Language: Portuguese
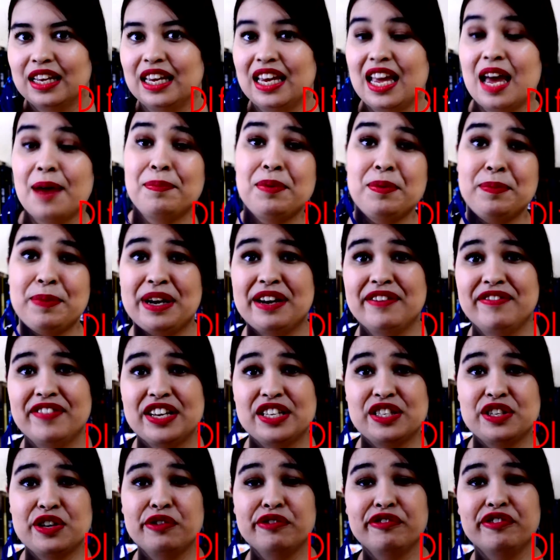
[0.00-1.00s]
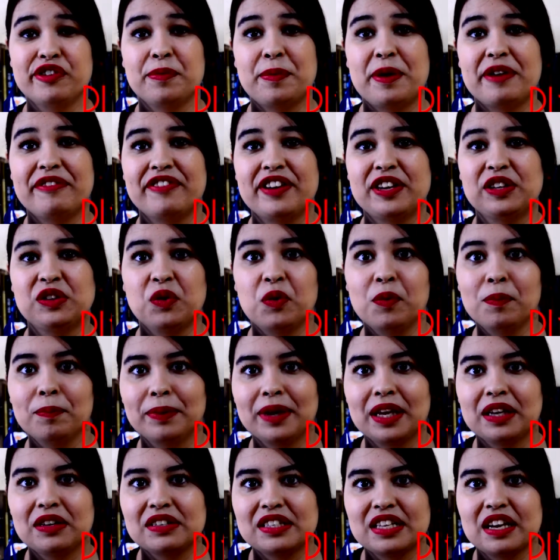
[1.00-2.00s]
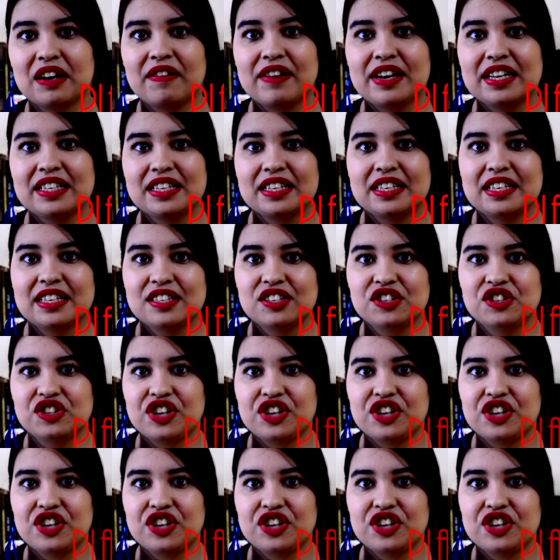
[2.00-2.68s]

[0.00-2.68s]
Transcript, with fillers: E é a primeira vez que um filme é feito com plano sequência desse